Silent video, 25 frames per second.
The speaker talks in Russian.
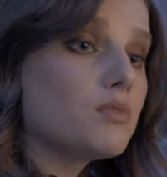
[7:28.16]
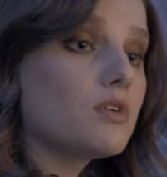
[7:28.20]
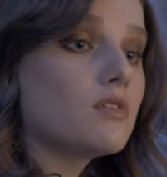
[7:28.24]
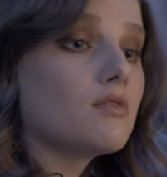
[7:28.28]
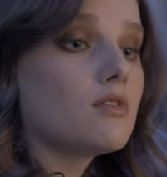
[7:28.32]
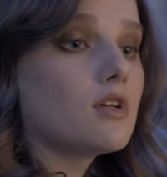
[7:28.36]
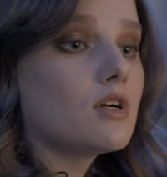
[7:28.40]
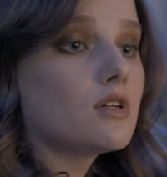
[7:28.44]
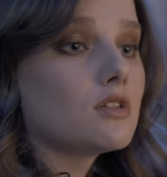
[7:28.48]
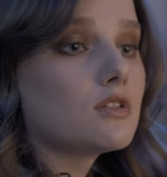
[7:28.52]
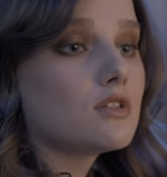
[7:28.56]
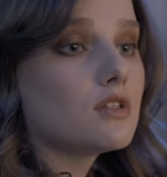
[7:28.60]
не
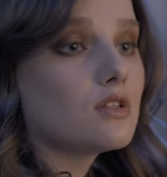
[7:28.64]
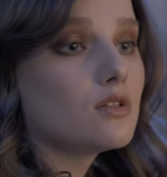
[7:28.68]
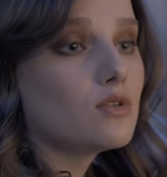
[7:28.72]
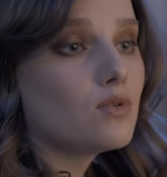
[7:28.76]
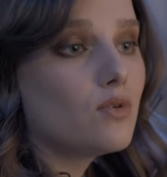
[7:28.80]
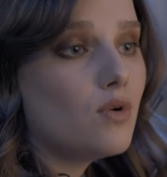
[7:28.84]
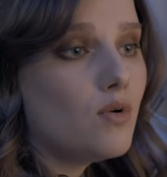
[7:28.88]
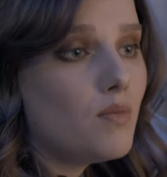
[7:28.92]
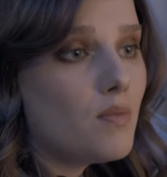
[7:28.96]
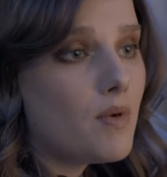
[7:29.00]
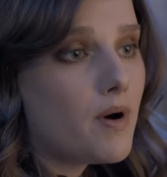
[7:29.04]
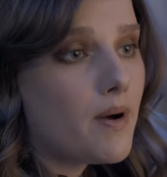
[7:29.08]

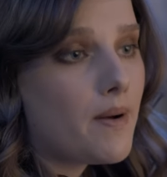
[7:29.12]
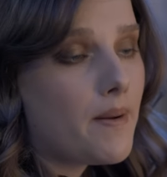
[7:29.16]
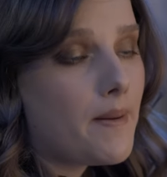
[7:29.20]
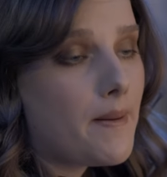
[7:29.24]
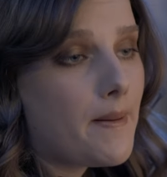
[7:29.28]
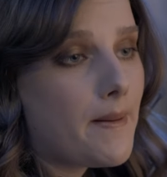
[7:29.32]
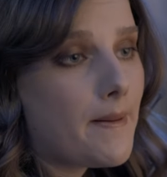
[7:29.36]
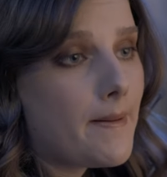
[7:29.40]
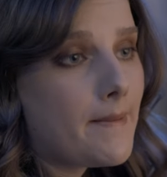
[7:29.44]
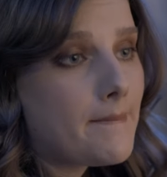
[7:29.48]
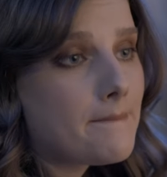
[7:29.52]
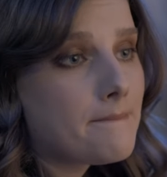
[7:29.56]
появлялся
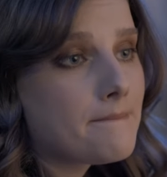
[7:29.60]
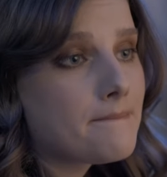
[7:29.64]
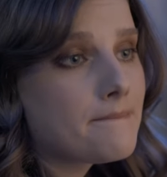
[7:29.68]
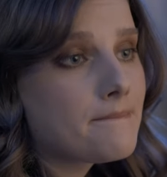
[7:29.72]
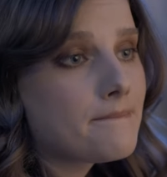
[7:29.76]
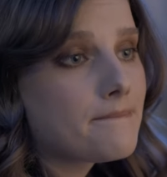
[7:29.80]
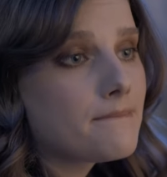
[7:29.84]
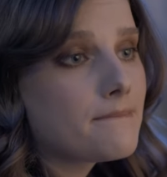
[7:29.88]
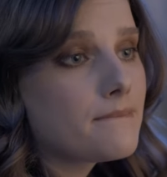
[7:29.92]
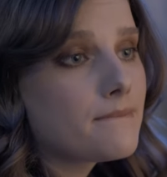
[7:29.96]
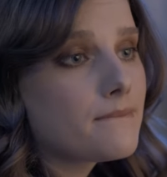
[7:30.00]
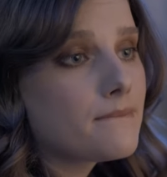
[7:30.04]
дома.
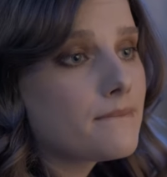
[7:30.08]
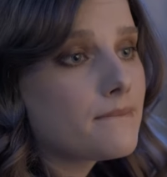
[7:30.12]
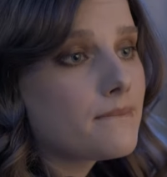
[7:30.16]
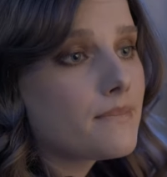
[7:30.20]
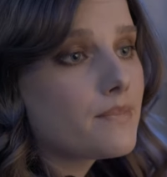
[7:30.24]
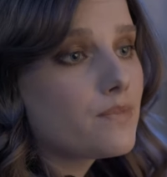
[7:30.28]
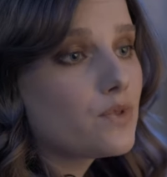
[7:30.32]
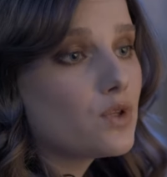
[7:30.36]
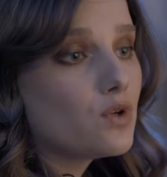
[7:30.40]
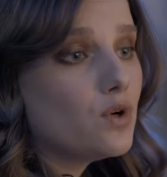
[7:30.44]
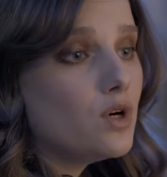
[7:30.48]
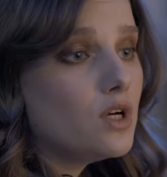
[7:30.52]

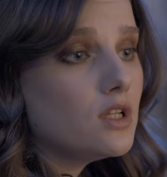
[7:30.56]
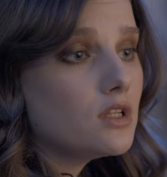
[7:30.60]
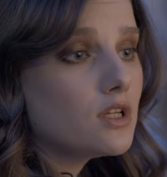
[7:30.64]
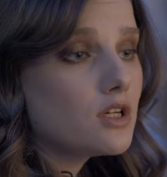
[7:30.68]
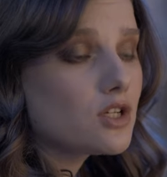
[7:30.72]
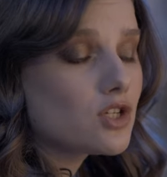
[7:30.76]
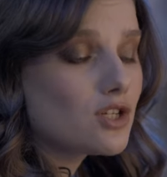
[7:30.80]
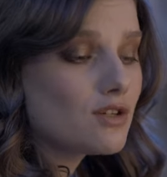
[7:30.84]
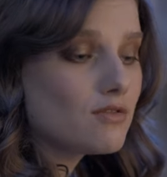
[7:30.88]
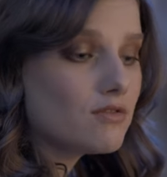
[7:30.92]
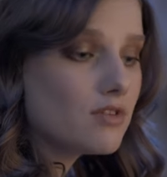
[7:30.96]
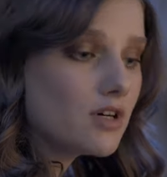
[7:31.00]
Ну
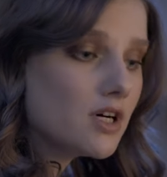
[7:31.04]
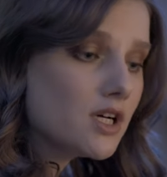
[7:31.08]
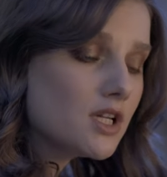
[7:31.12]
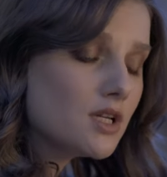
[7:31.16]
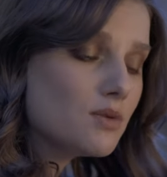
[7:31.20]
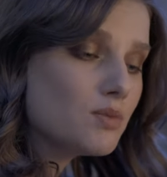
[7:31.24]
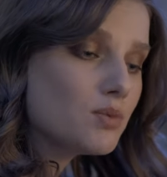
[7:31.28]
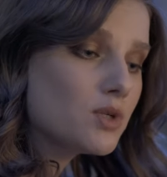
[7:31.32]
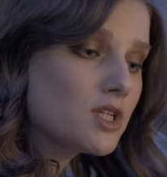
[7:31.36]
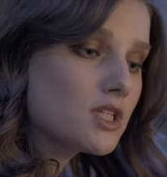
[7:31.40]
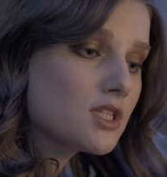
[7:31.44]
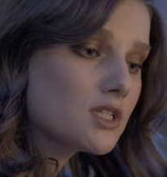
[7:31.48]
а наша
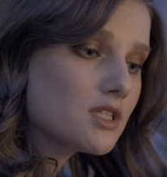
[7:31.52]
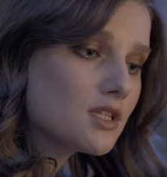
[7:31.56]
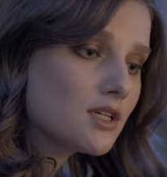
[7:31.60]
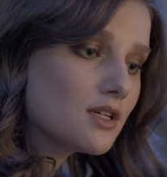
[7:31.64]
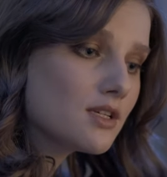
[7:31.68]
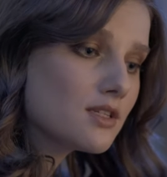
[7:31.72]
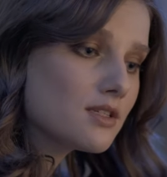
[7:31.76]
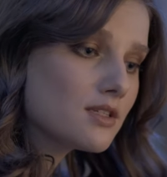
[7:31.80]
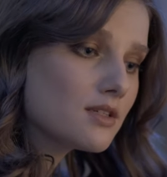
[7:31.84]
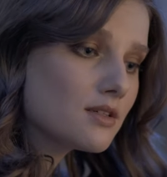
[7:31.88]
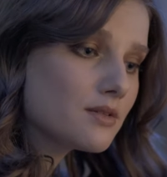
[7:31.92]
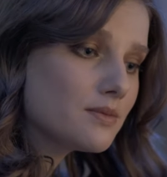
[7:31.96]
Варя,
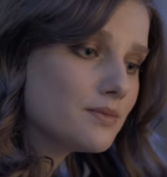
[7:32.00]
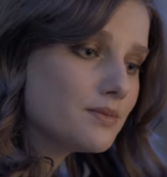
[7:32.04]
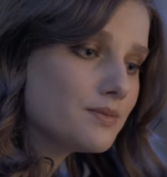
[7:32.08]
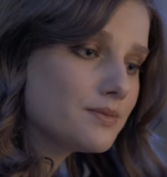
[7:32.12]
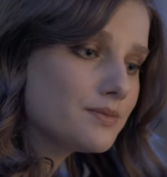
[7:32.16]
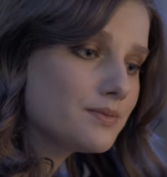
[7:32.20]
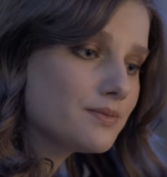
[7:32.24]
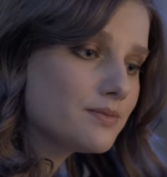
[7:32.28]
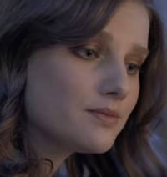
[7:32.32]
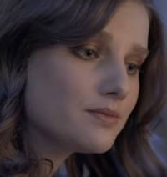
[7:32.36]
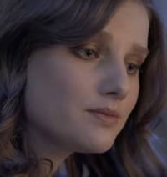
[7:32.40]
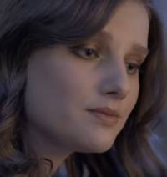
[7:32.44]
принцесса,
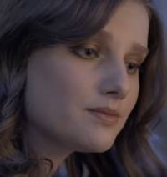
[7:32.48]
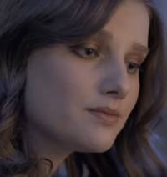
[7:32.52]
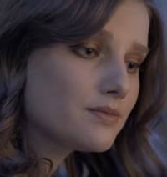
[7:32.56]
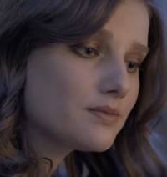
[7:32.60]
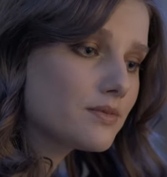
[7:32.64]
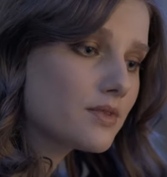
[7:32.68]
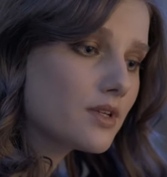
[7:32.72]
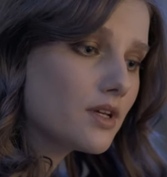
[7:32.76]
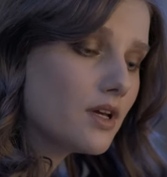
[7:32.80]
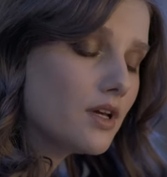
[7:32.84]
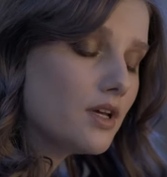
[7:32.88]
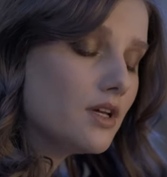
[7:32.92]

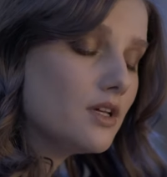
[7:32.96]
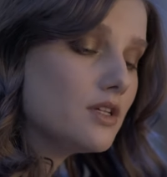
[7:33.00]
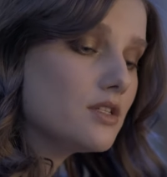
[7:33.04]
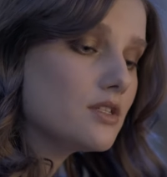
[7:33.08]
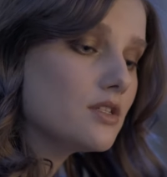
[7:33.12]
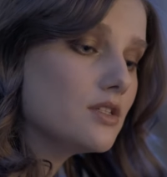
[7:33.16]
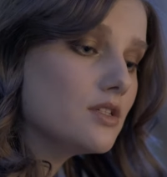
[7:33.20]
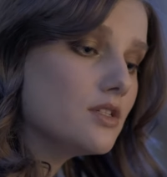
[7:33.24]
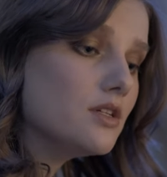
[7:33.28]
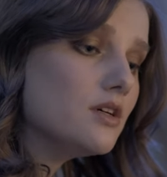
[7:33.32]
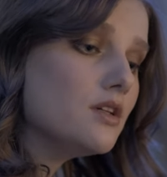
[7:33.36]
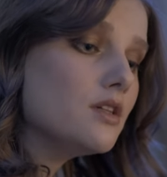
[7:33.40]

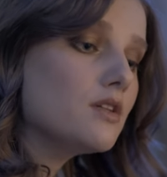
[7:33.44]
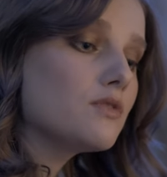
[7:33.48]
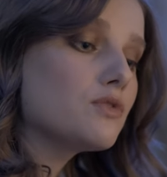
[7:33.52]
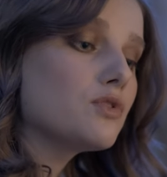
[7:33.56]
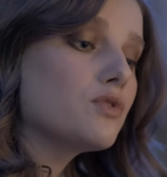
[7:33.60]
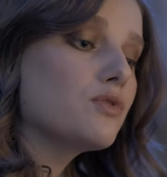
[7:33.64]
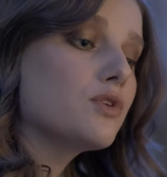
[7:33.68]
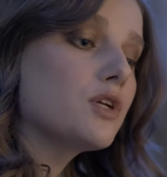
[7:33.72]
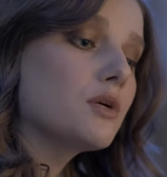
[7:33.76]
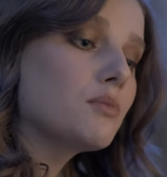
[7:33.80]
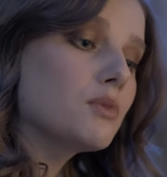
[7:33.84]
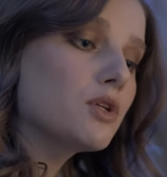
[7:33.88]

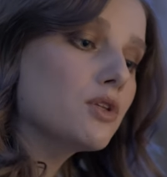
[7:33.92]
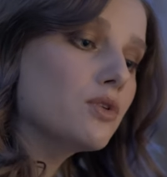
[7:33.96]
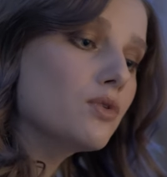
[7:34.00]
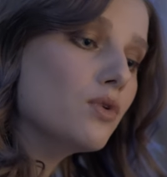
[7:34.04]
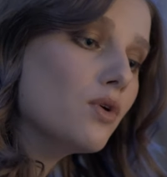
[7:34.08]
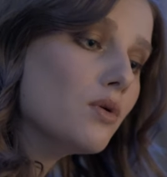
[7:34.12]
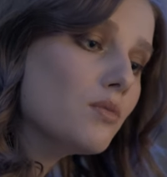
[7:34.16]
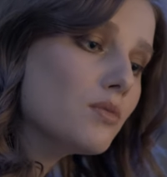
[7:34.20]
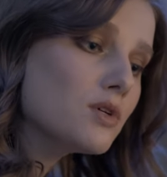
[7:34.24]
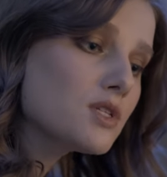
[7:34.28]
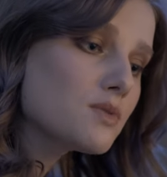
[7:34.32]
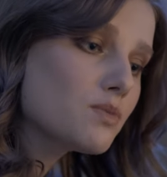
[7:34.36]
сидела все время
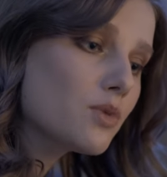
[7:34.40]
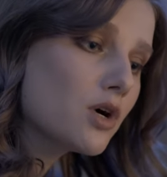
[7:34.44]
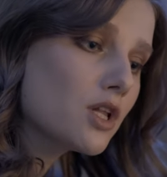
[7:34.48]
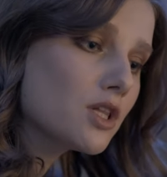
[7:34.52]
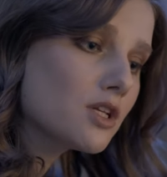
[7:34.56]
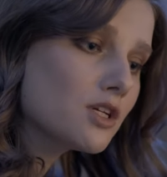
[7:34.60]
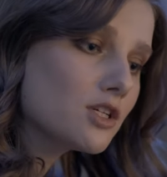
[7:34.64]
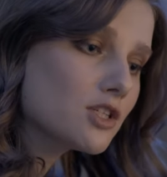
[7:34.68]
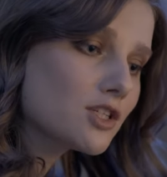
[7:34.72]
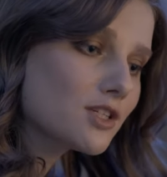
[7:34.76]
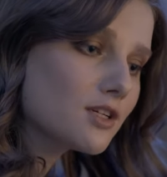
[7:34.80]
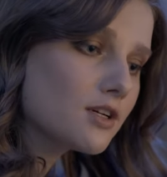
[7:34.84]
дома с
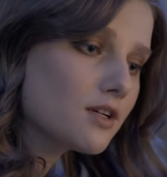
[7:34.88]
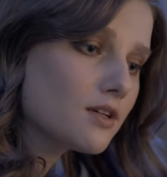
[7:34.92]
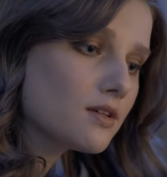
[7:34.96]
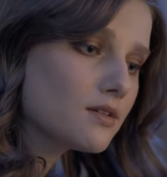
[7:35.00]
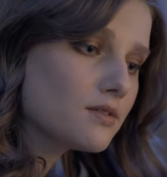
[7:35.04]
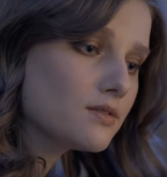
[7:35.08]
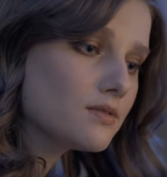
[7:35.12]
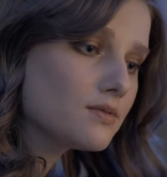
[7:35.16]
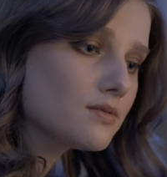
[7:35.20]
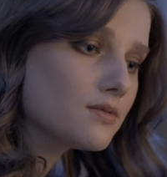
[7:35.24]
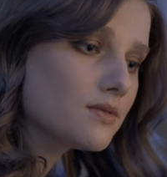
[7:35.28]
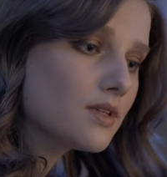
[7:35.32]

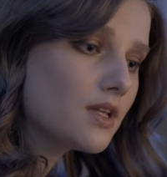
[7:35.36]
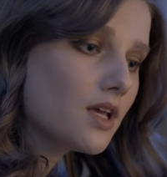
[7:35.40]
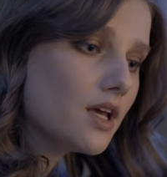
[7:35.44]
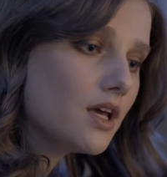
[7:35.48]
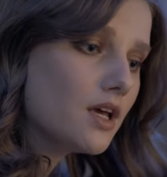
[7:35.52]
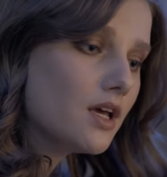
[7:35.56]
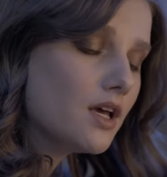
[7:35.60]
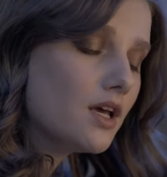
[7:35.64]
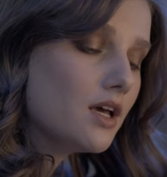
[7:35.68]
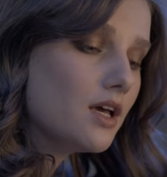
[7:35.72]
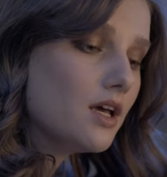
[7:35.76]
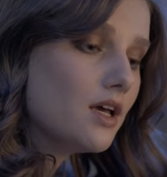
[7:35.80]
малышкой
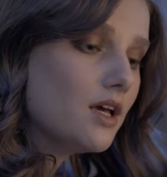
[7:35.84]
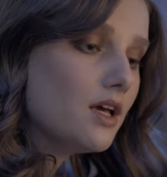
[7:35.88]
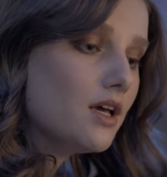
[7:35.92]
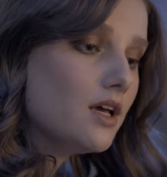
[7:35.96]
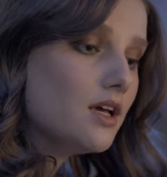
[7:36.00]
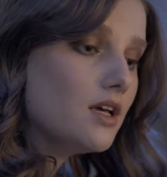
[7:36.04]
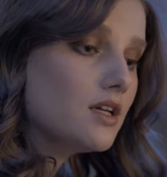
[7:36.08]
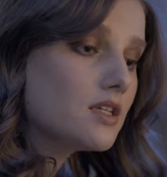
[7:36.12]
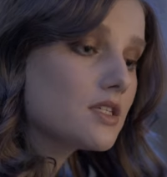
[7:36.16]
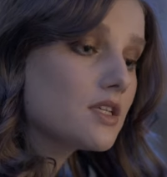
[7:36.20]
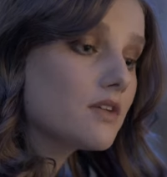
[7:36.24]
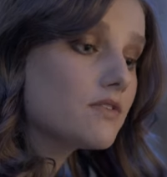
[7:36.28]

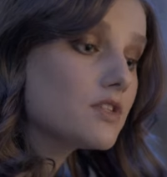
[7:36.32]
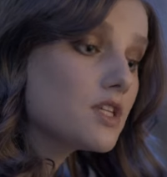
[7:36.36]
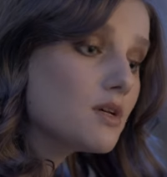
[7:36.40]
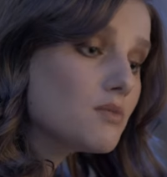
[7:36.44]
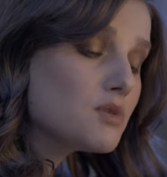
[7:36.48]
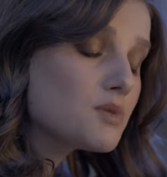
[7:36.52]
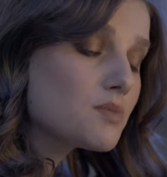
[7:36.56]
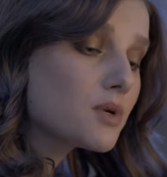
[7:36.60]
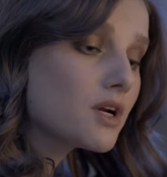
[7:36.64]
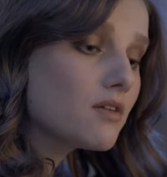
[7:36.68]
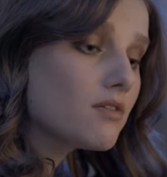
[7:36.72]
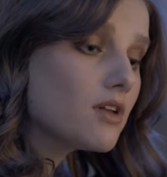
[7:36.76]
и совсем